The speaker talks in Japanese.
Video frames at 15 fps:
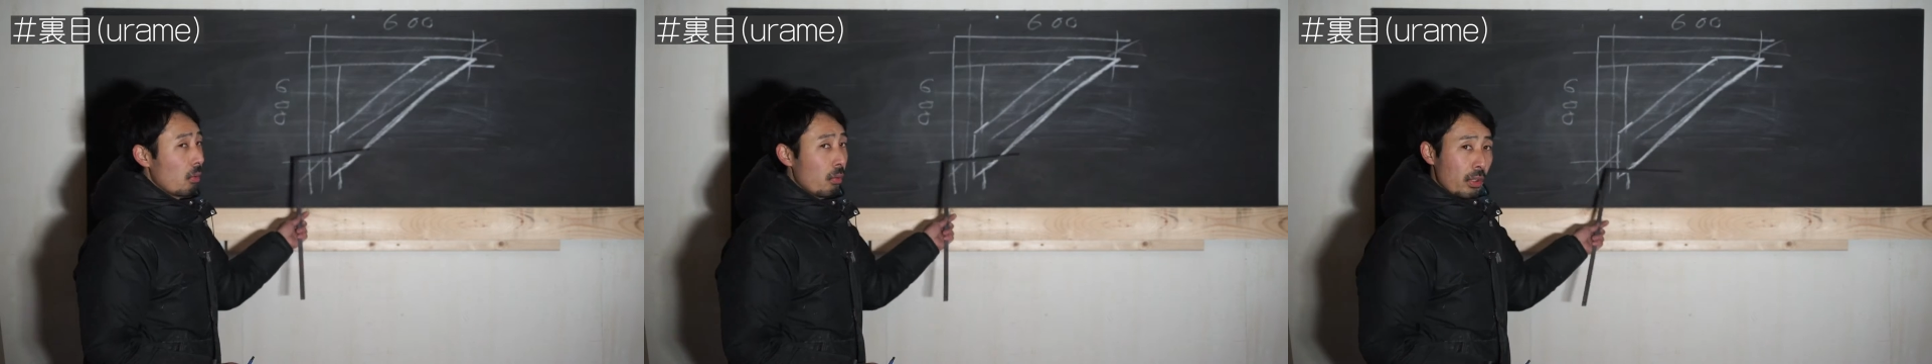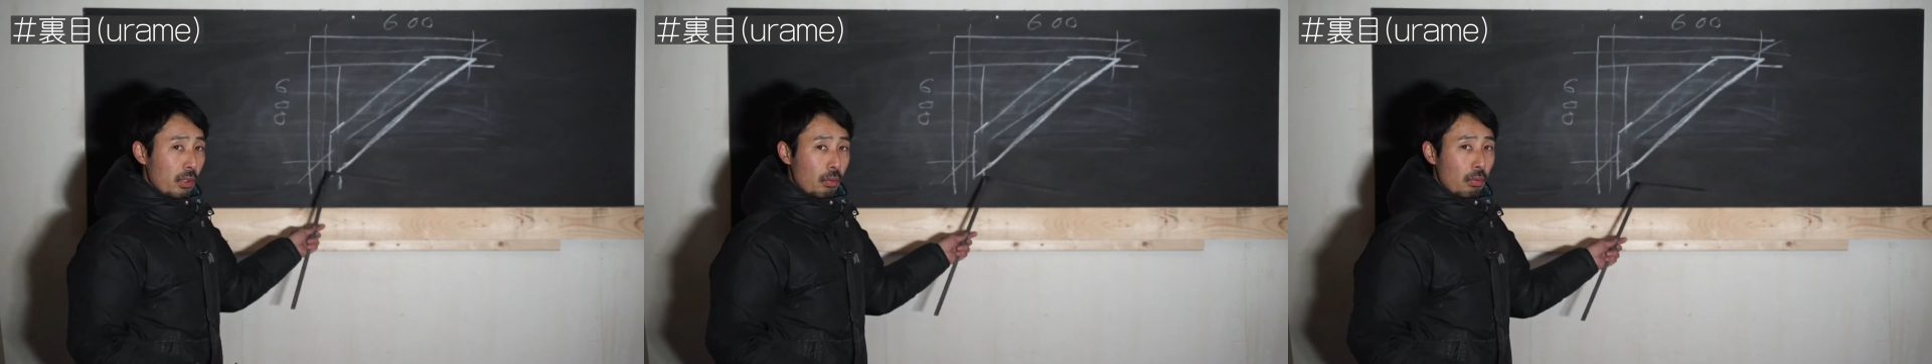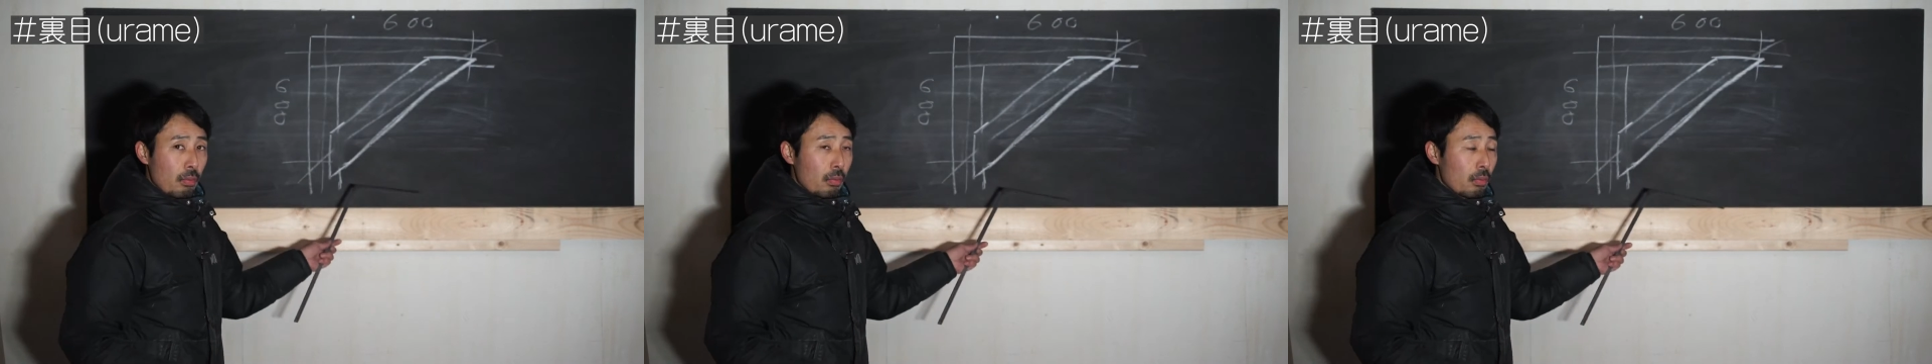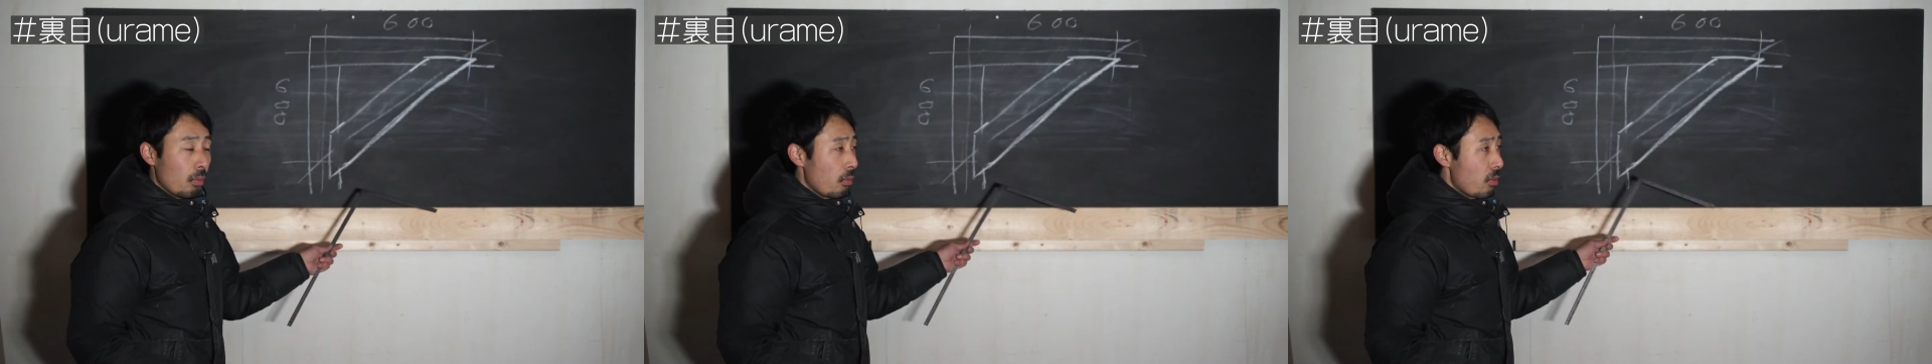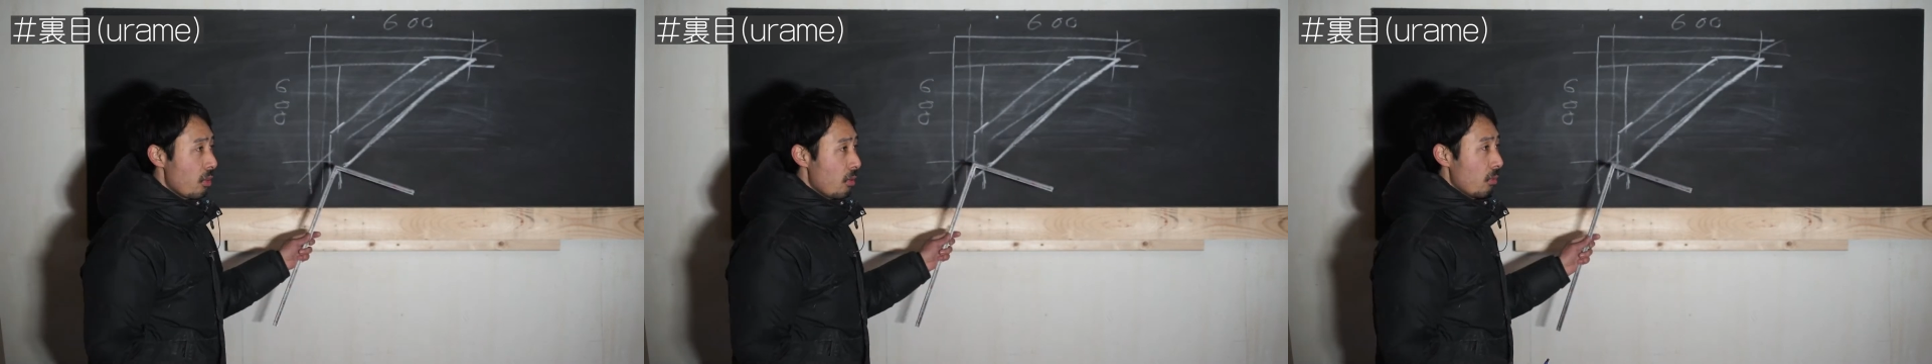くごだとする
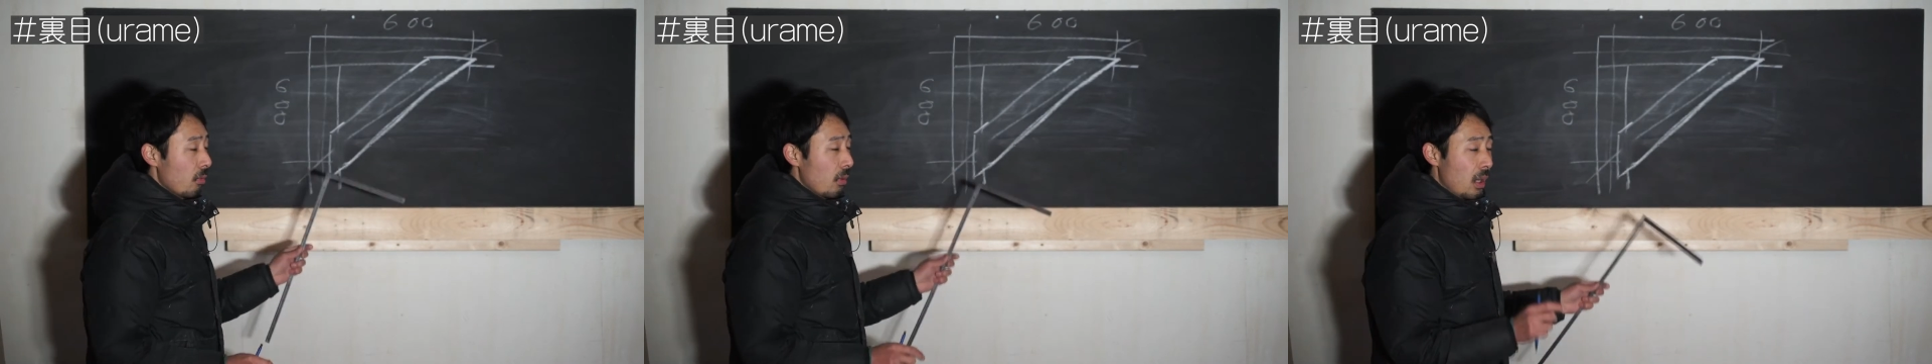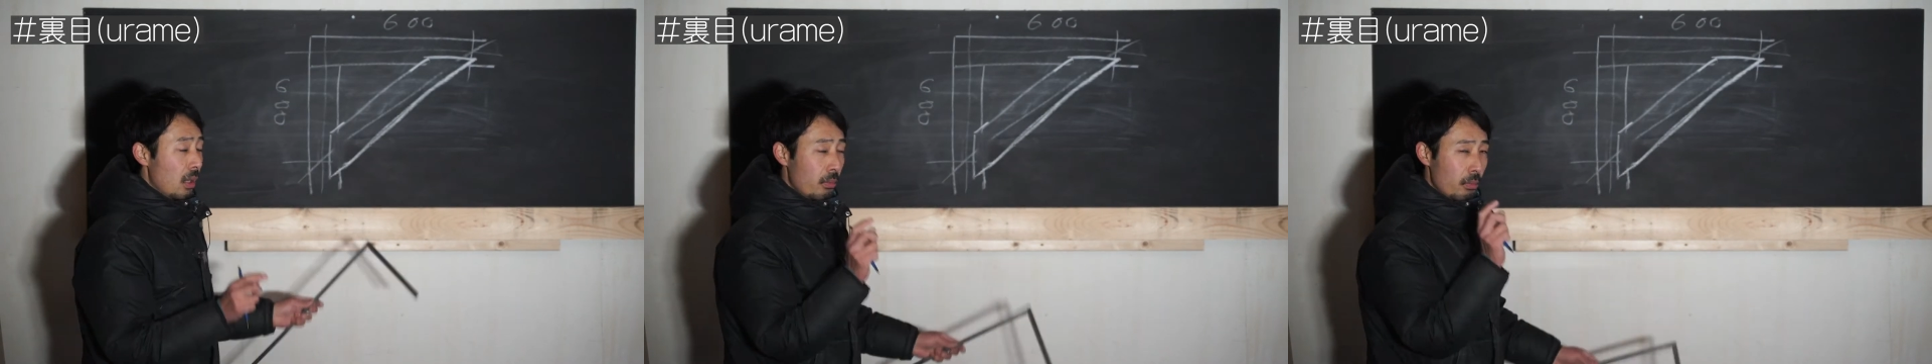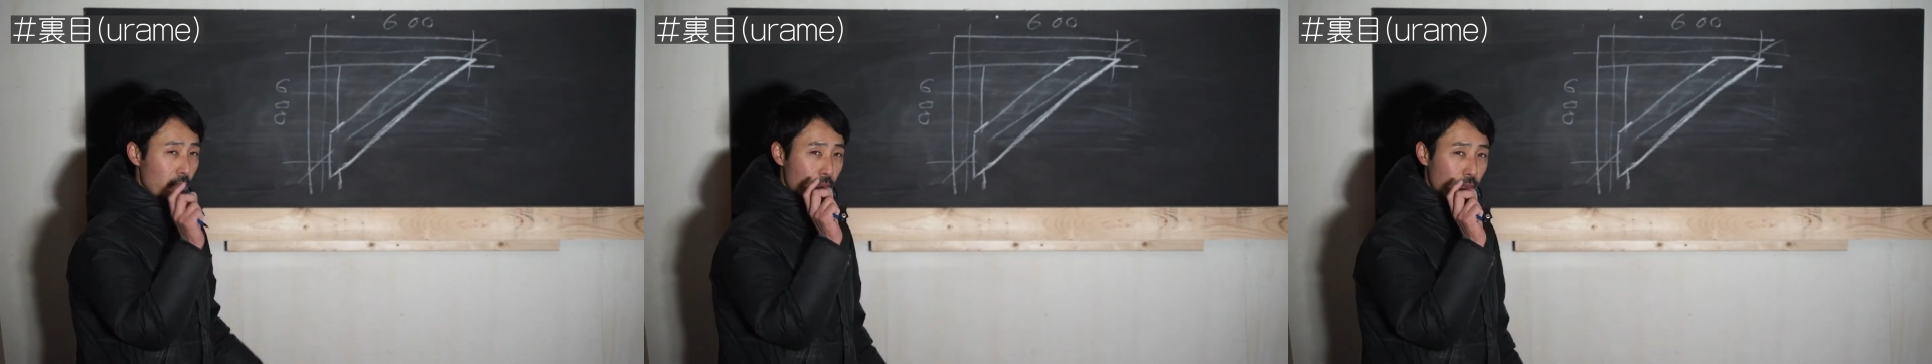と芯を半